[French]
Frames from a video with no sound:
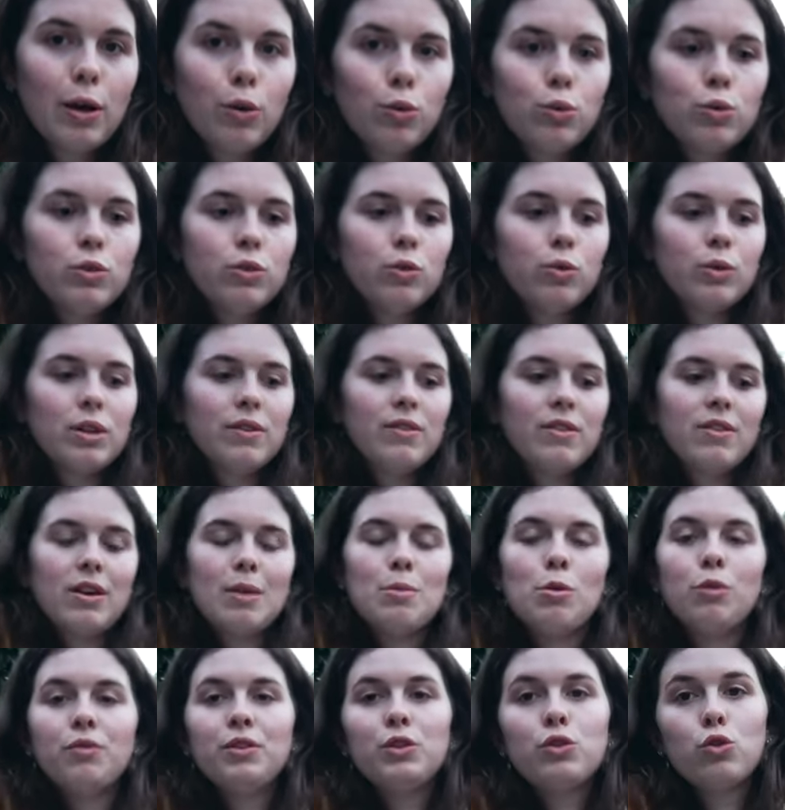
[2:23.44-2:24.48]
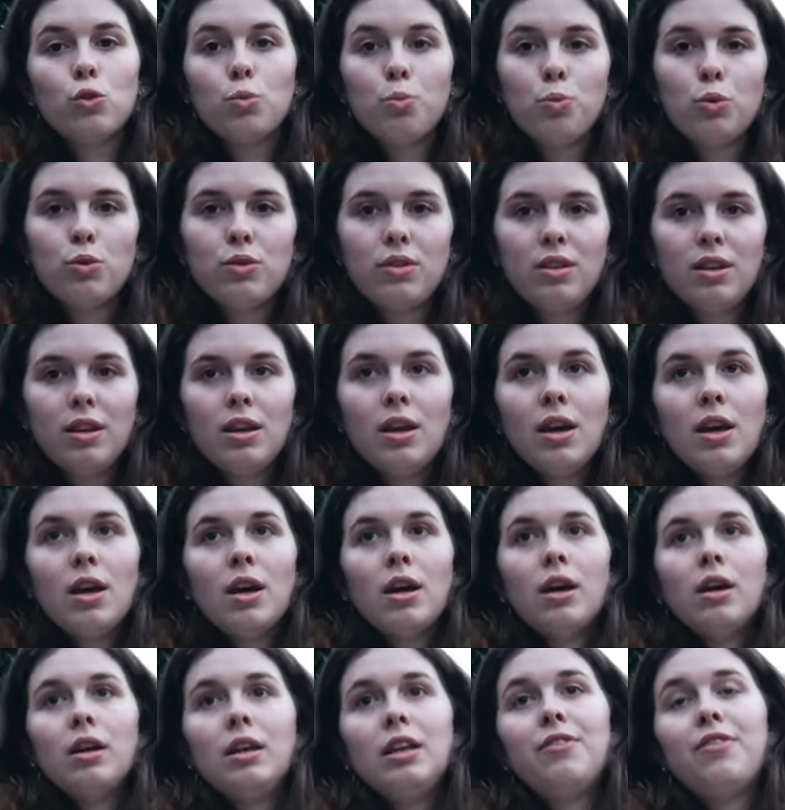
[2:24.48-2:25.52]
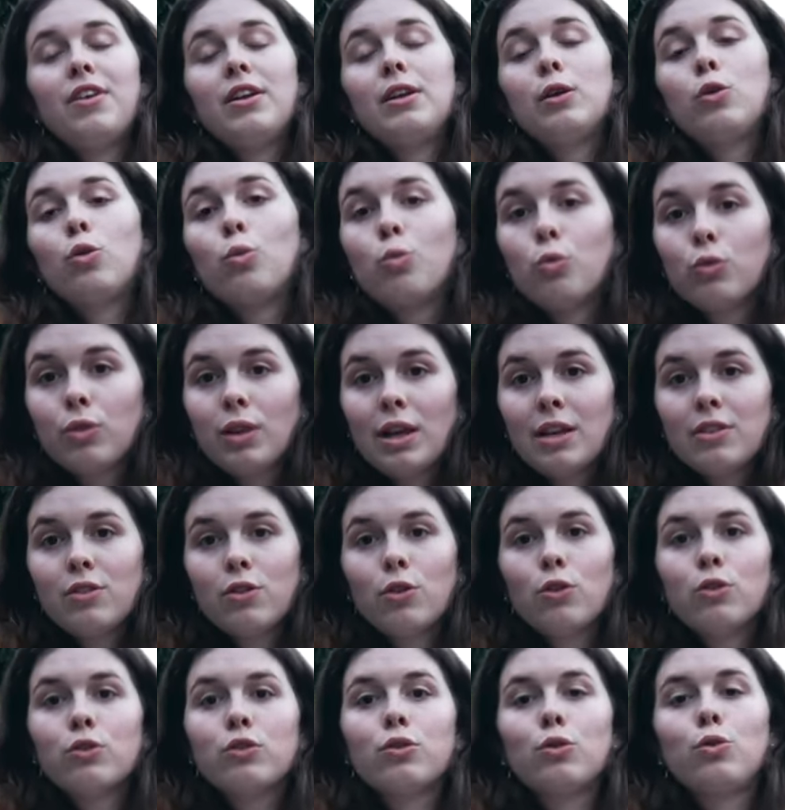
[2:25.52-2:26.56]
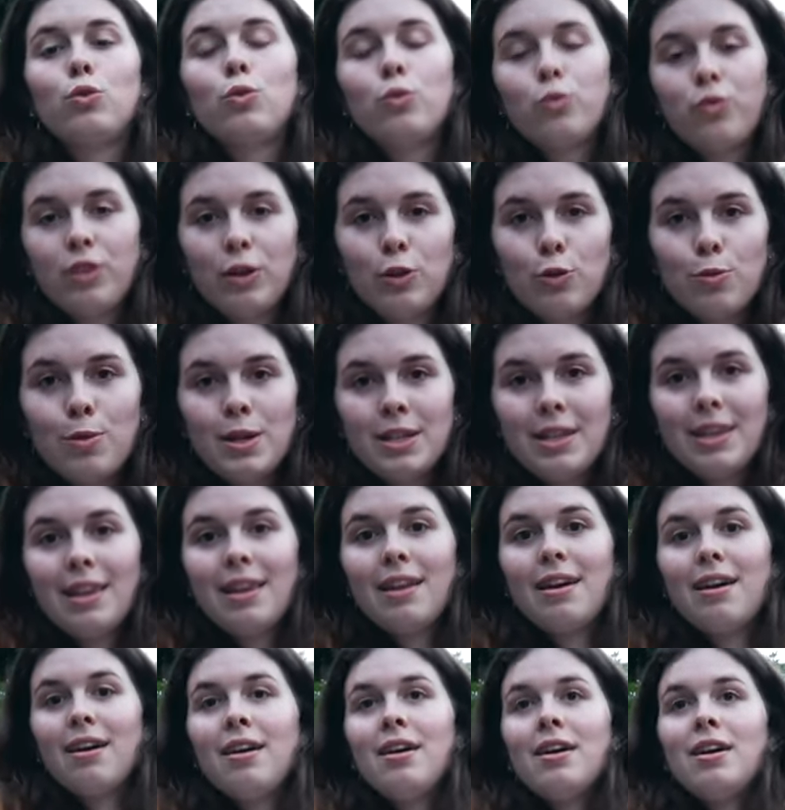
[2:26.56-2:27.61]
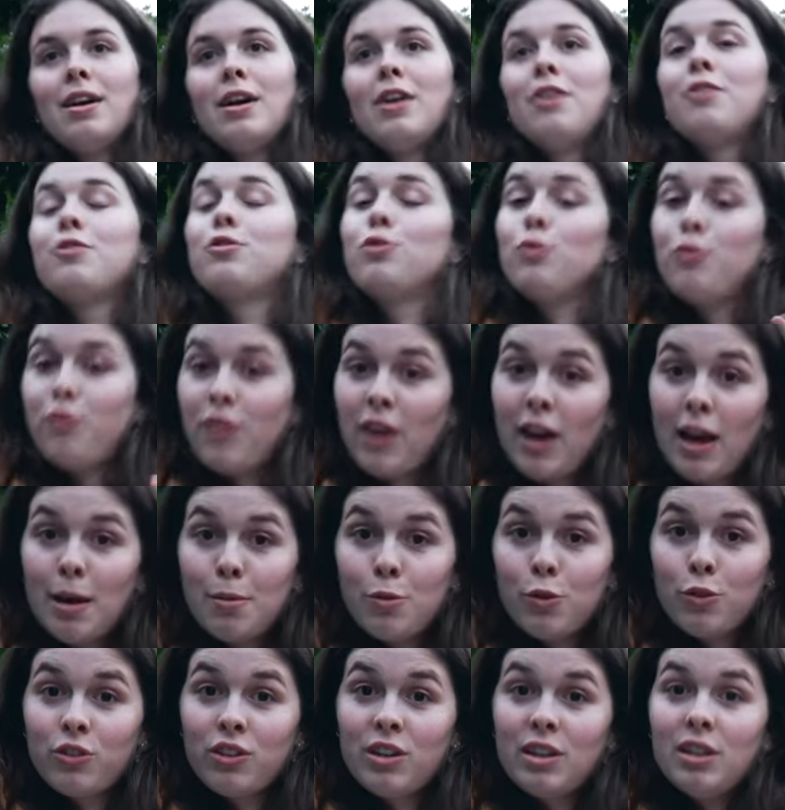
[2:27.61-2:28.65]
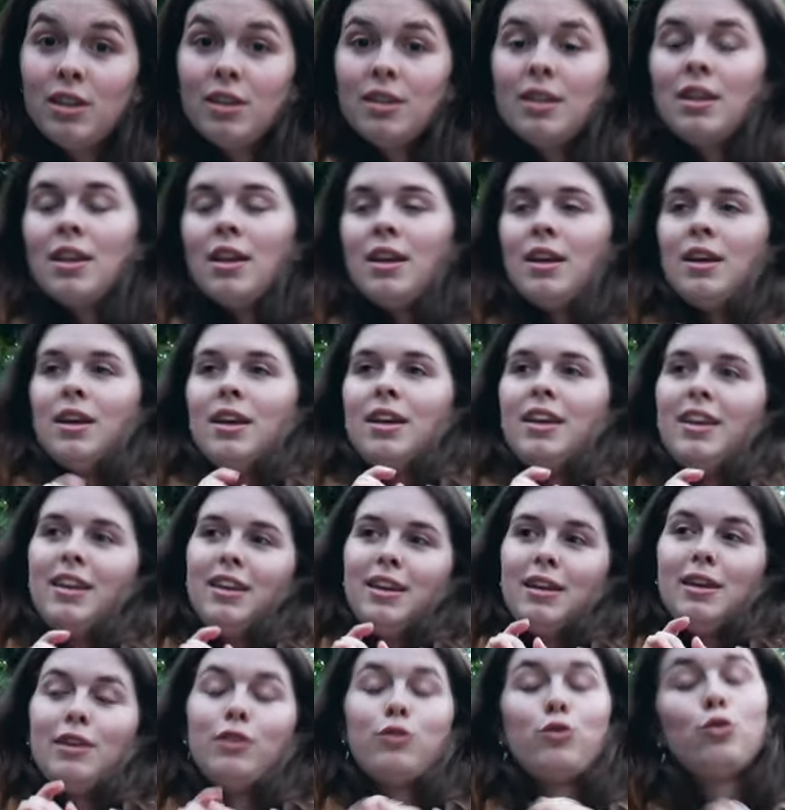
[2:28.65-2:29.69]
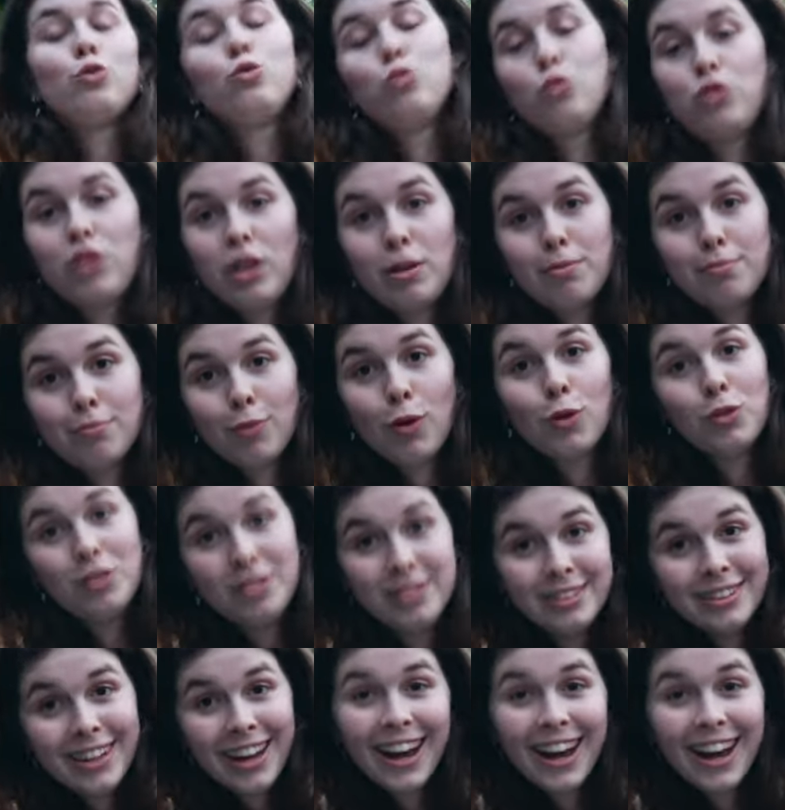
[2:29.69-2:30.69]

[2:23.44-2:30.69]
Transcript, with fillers: la route. On avait vraiment envie de se poser. Il fallait qu'on monte la tente, gonfler le matelas, se faire à manger et se doucher aussi